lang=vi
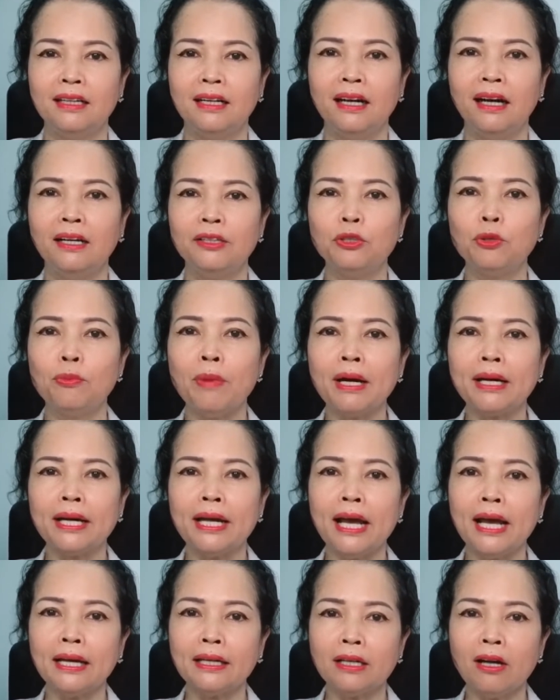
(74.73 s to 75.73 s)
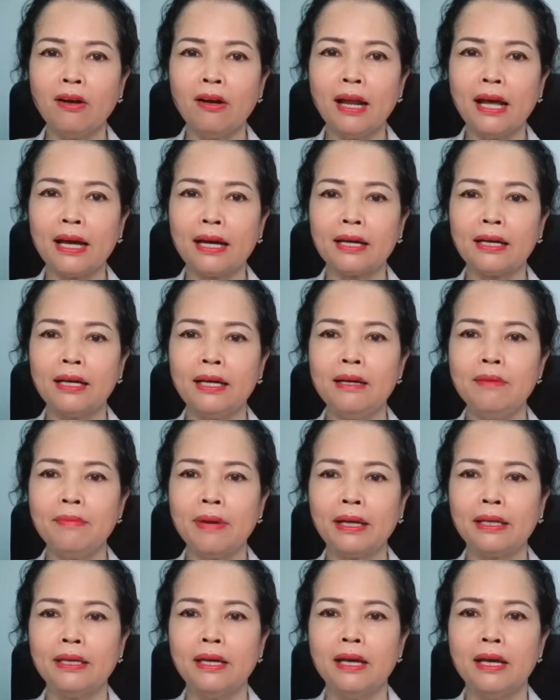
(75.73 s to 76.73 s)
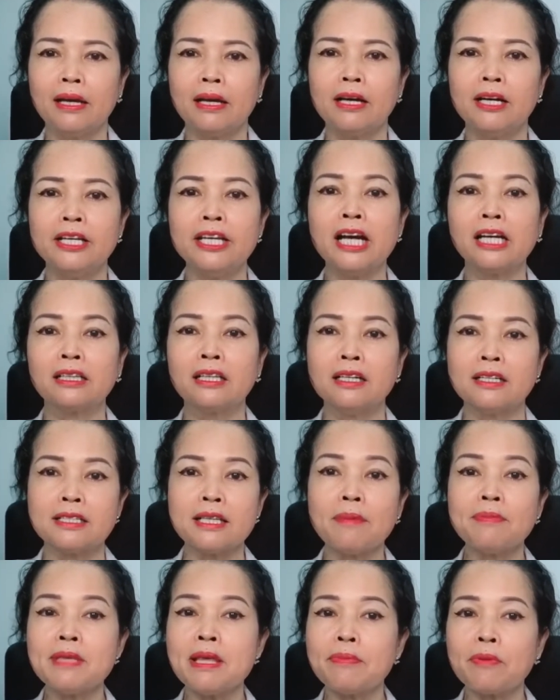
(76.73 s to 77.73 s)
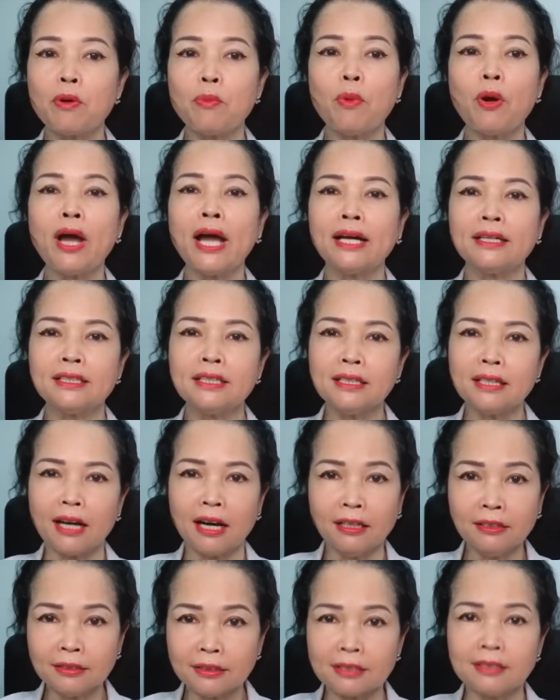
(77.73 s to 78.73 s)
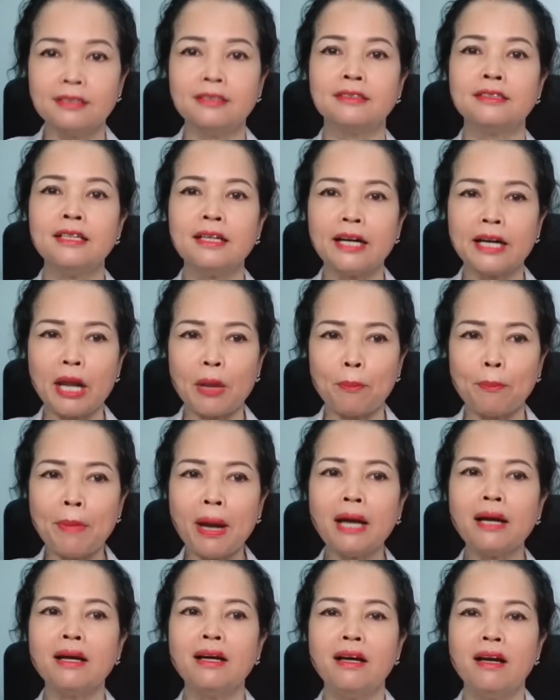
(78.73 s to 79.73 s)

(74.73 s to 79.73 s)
à, dùng mắt để ăn đó là khi mà người Nhật thường sắp xếp có món ăn rất là ấn tượng rất là đẹp mắt